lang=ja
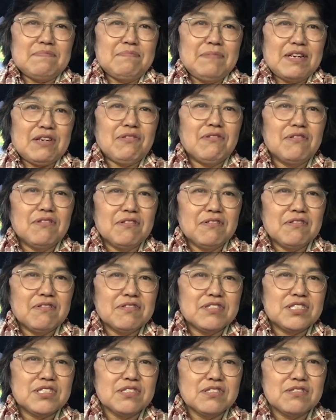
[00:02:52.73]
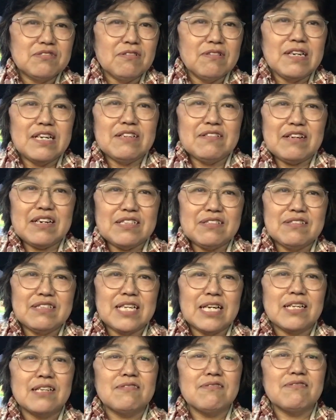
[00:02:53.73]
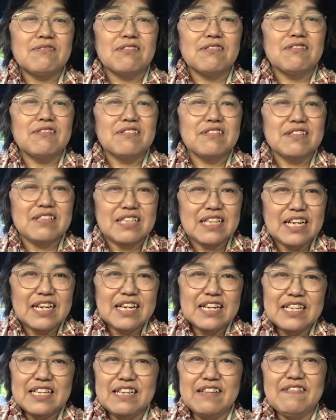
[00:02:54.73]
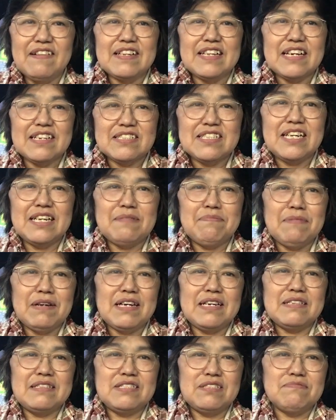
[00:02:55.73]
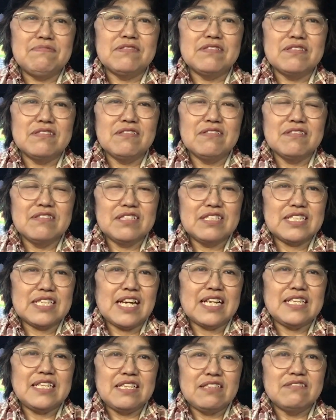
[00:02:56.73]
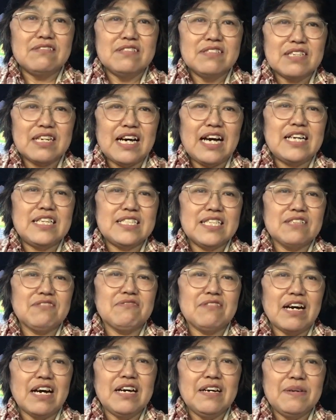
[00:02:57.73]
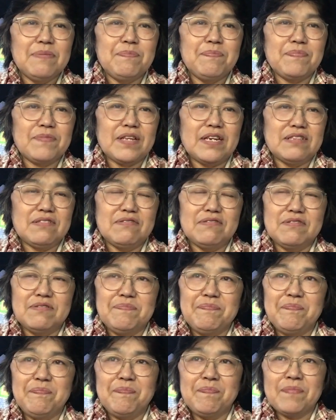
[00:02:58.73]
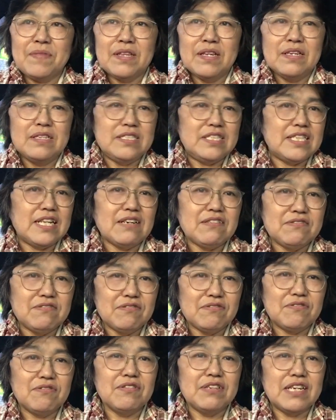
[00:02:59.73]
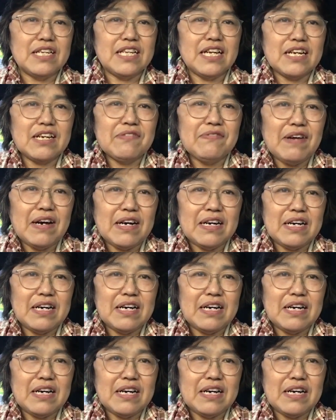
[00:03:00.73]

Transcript: まあ、公衆トイレとかそういったところではなくて、まあ、自分の使ってる会社とかあの自宅のトイレだけはあ